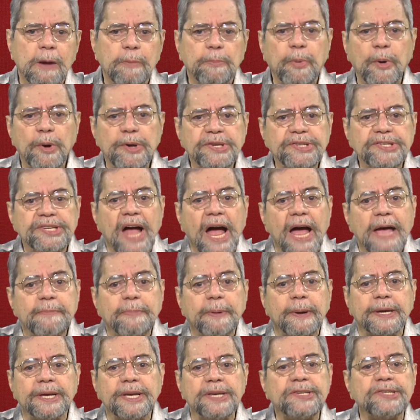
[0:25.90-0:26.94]
Pois
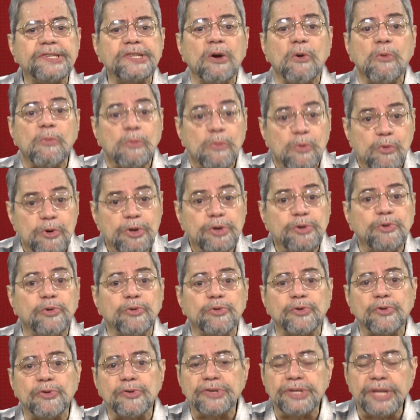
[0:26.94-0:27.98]
saiba que são
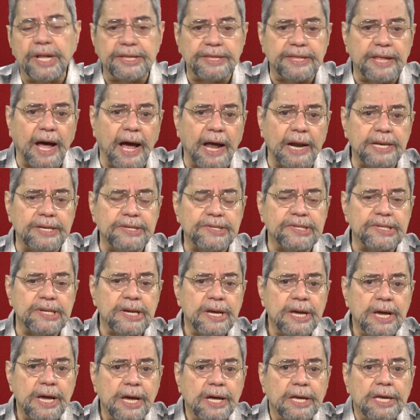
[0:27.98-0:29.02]
muitos os detalhes
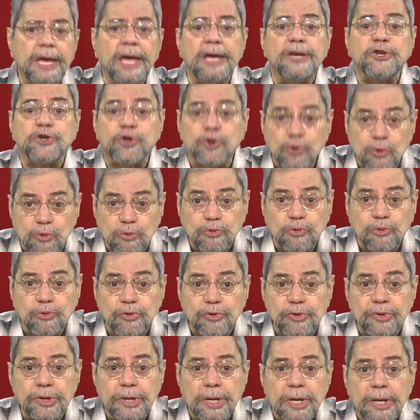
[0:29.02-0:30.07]
que
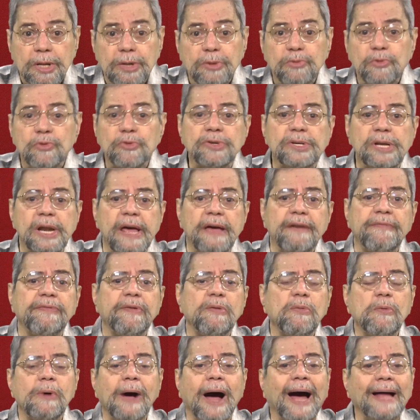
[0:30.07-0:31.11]
juntos nos
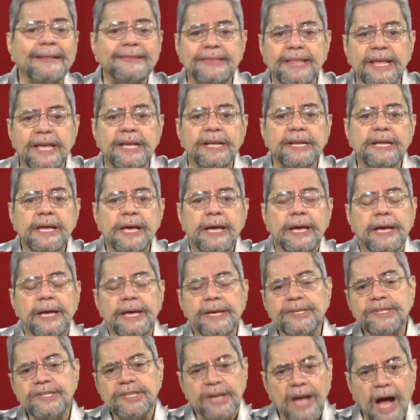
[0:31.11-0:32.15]
levam a ter
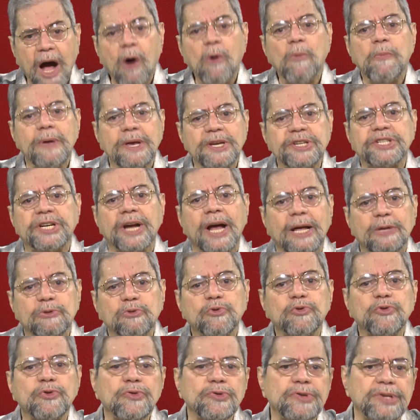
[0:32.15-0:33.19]
esse almejado
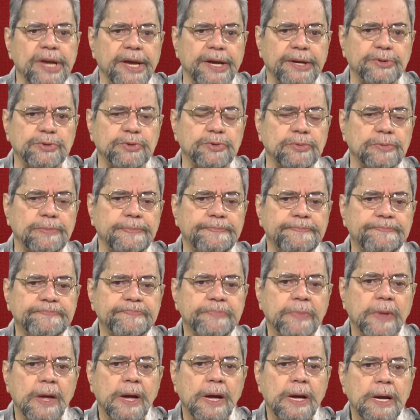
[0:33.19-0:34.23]
sucesso.
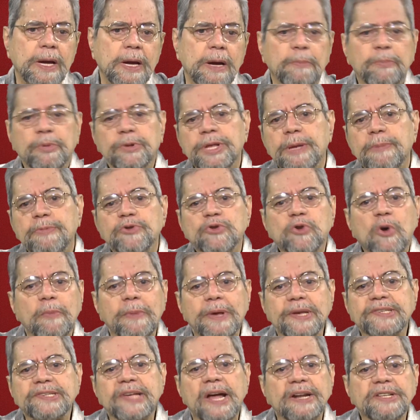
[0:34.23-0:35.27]
Podemos
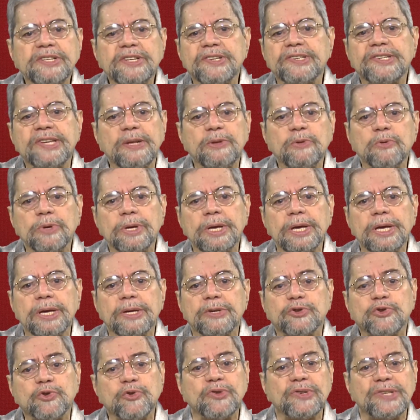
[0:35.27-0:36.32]
começar dizendo que
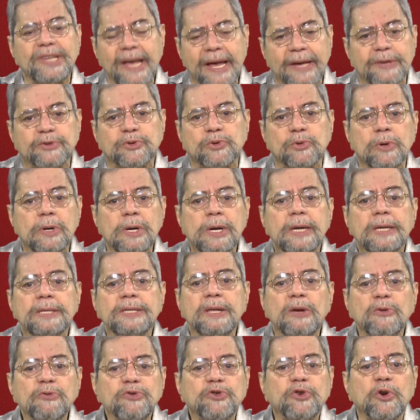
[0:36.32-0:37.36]
sucesso
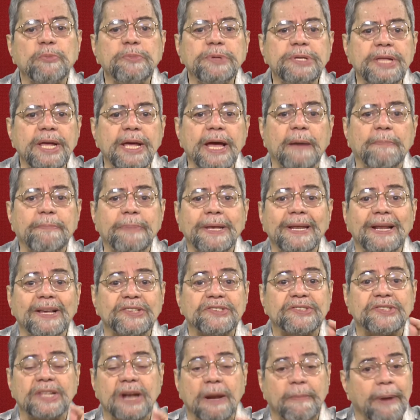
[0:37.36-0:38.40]
não se obtém
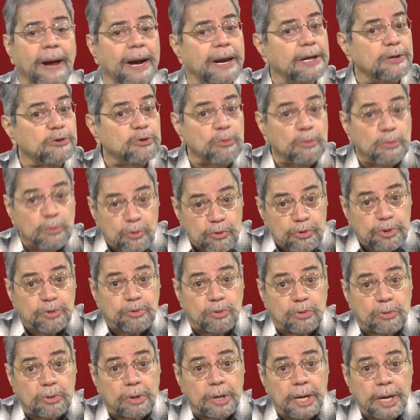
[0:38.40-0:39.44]
apenas trabalhando
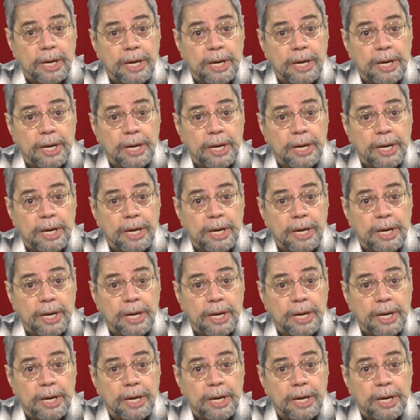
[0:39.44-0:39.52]
muito